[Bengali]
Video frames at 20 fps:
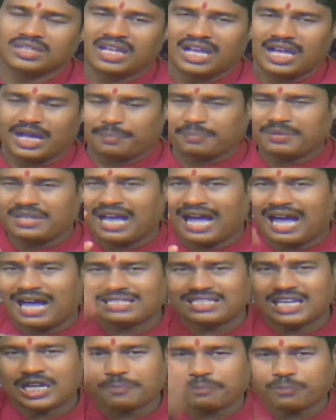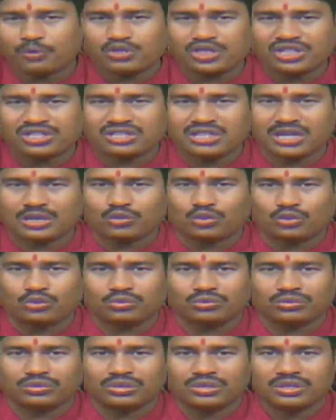আপনি হাজার প্রচেষ্টা করুন
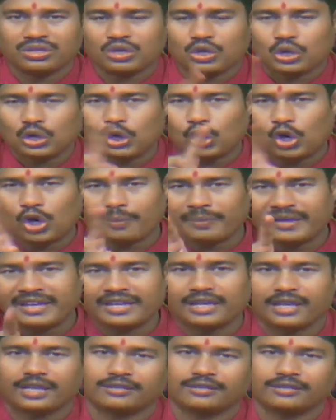হবে না